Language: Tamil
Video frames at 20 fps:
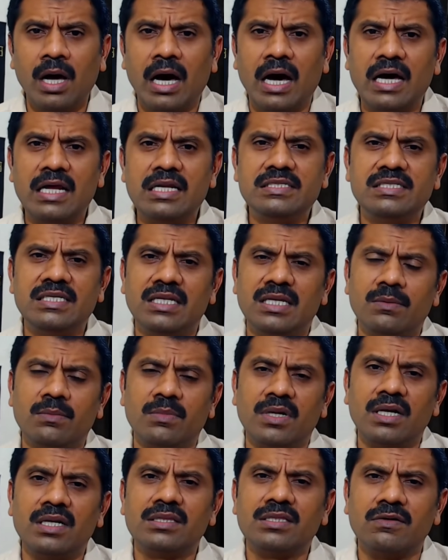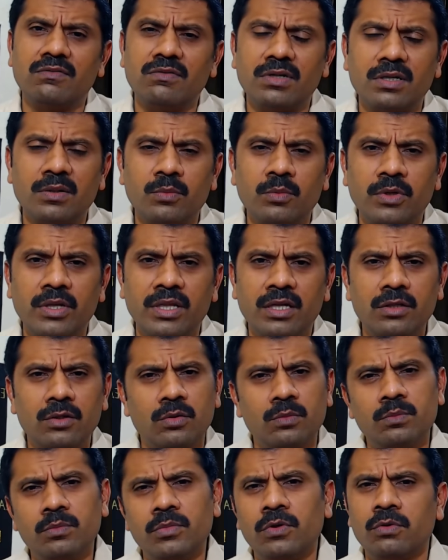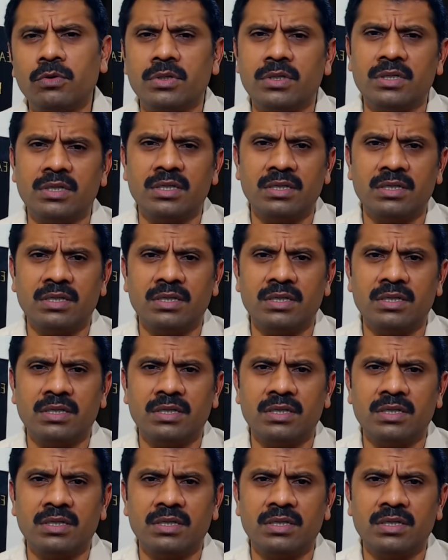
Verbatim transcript: அரிசியை நம்மளால் தவிர்க்க முடியறது ரொம்ப ஒரு